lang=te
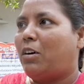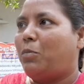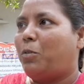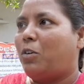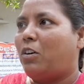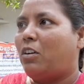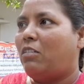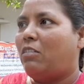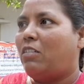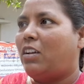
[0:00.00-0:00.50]

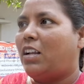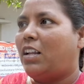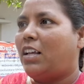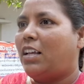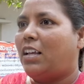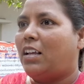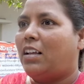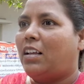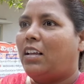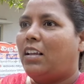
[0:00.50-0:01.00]
అవ్వకపోవడం వల్ల
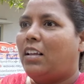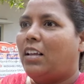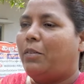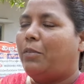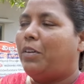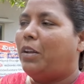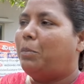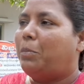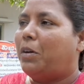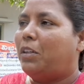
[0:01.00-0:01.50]

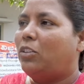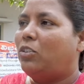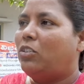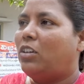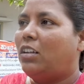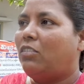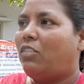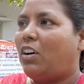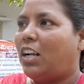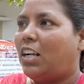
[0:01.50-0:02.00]
ఏమైనా ఇబ్బందులు
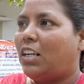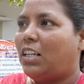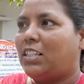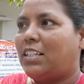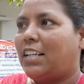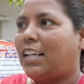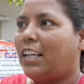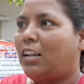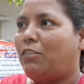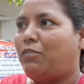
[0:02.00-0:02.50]
ఉంటే
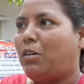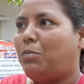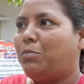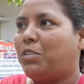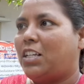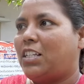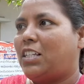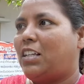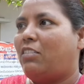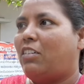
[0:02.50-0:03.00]
వాలంటీర్స్ నాకు ఇన్ఫార్మ్
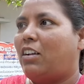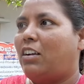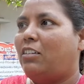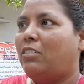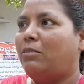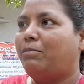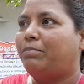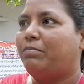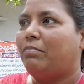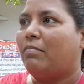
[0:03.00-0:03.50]

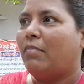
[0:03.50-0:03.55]
చేసేవాళ్ళు